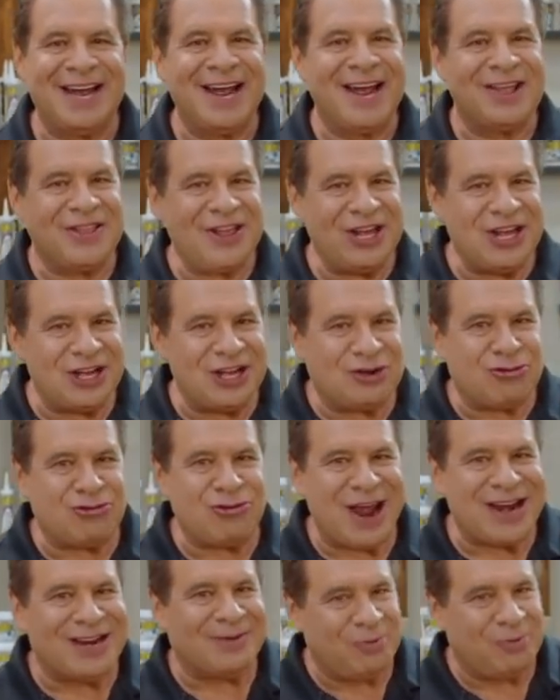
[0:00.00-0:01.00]
Ay kung hindi
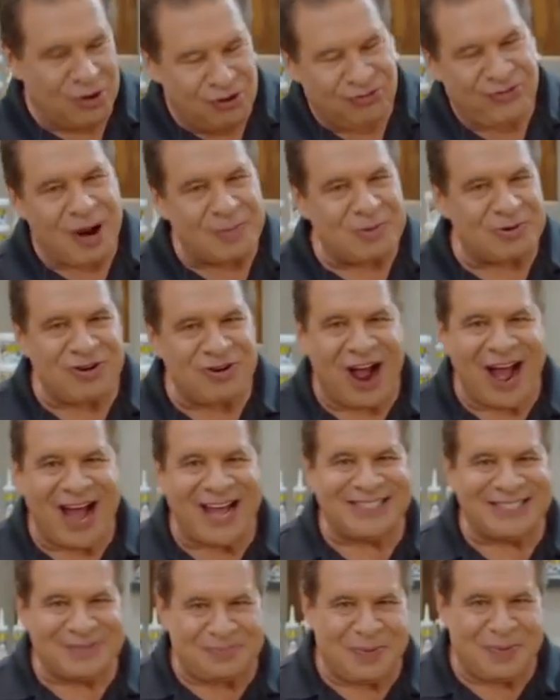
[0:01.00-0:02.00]
pa, itumangod muna kayo
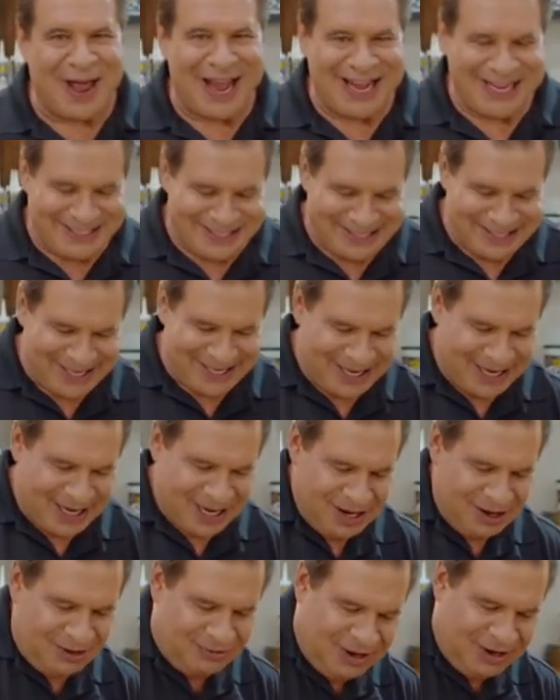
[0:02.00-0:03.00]
din sa akin at manalig.
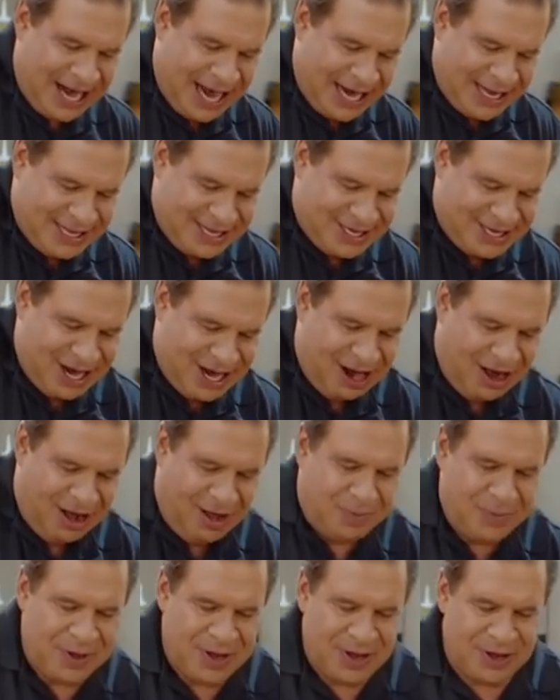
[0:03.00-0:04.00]
Sasandok
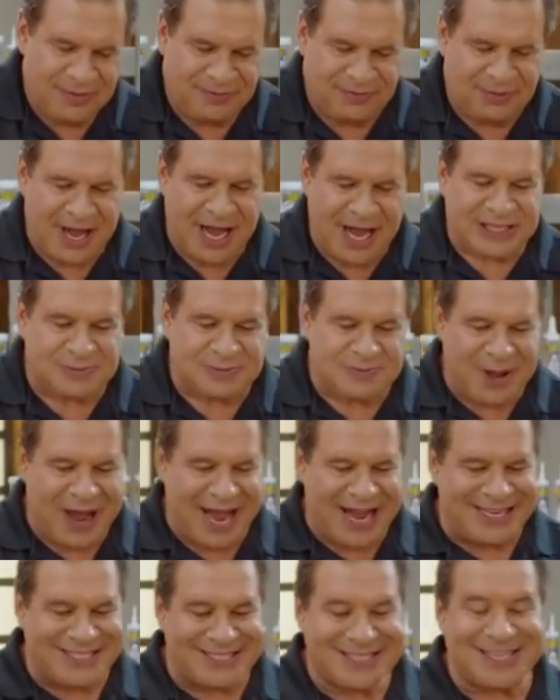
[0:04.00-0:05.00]
tayo ngayon ng kauntay.
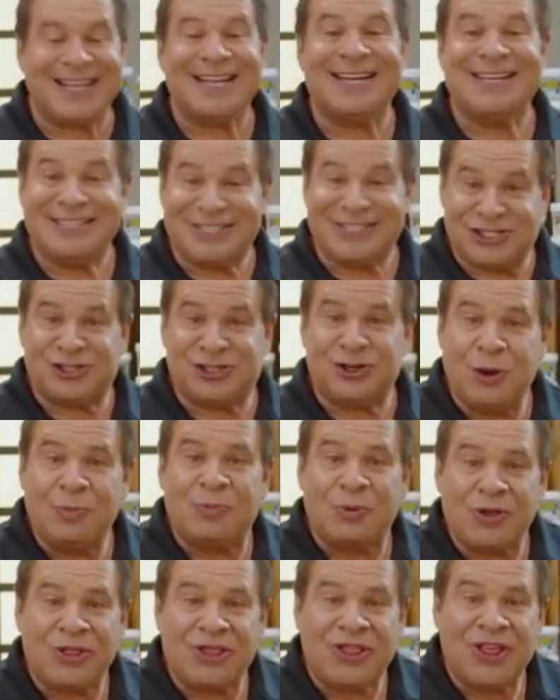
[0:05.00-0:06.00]
Ipapakita ko lang kung
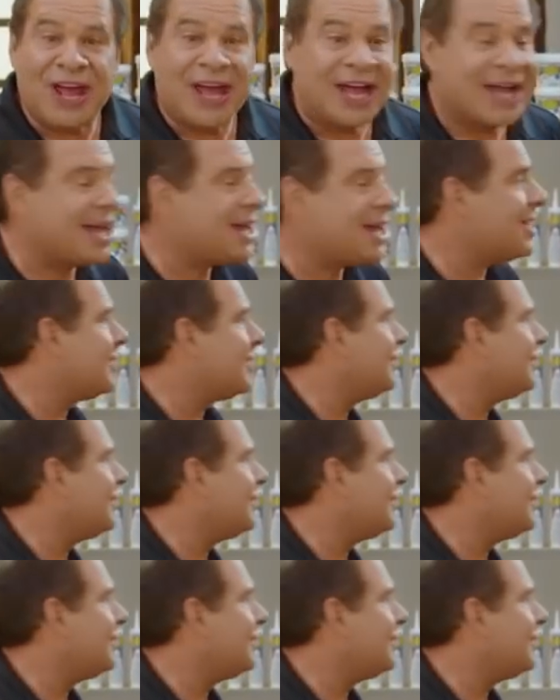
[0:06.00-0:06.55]
gaano kabisa.